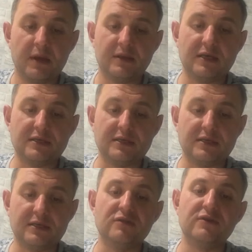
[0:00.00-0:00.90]

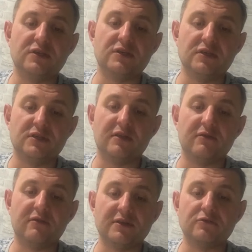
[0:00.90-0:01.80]
Достаточно внести
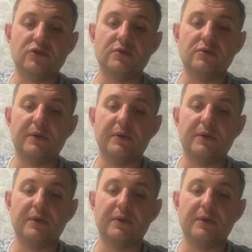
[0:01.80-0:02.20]
соответствующие